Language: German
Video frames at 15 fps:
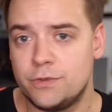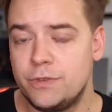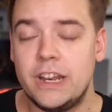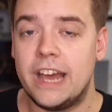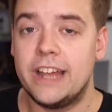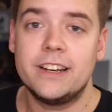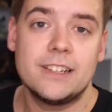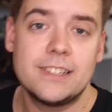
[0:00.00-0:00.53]

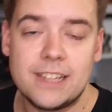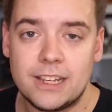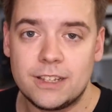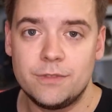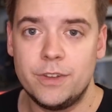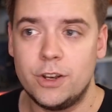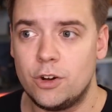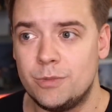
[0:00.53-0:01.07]
Viele andere
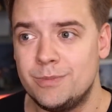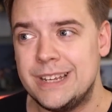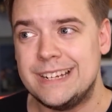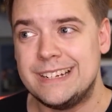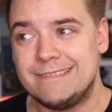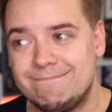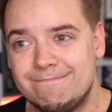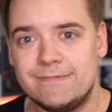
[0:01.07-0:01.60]
sagten wiederum,
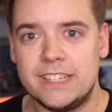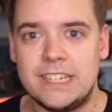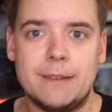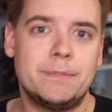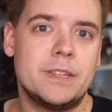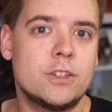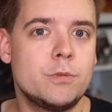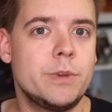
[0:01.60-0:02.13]
hm, ich
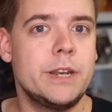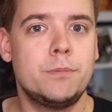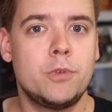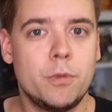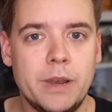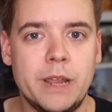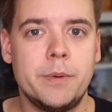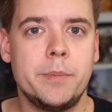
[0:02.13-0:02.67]
habe da so meine
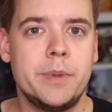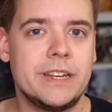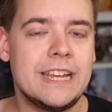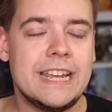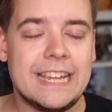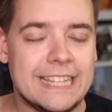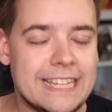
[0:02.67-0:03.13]
Probleme mit.